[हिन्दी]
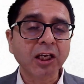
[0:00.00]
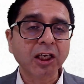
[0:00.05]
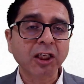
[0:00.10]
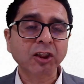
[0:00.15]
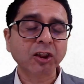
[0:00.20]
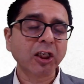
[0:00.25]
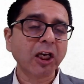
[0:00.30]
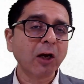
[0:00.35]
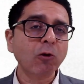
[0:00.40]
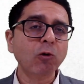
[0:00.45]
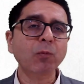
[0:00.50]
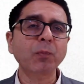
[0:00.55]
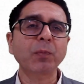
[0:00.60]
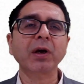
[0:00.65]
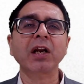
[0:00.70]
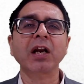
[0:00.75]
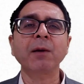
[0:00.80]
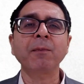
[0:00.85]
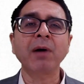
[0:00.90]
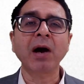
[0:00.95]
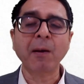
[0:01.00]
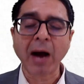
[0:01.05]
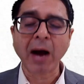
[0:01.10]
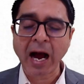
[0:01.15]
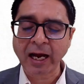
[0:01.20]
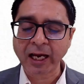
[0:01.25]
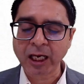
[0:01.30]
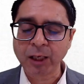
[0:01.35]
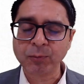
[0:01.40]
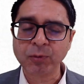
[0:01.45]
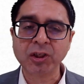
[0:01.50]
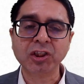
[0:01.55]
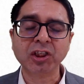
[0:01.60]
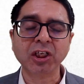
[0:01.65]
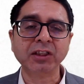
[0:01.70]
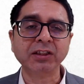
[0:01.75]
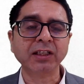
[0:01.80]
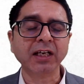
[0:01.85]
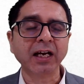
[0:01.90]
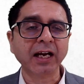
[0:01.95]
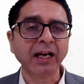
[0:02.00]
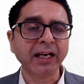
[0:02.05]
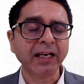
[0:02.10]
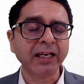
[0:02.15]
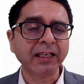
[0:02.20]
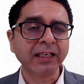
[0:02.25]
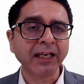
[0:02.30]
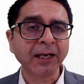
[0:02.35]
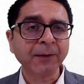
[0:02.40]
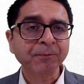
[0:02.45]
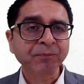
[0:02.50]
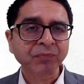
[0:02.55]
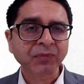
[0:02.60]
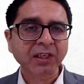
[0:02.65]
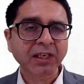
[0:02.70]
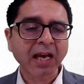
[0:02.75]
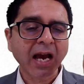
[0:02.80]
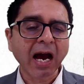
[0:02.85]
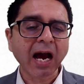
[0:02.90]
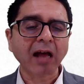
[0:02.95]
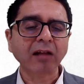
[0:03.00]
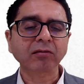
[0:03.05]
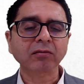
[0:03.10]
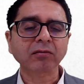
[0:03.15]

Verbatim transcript: इसके ऊपर अब हम आगे भी चर्चा करेंगे क्या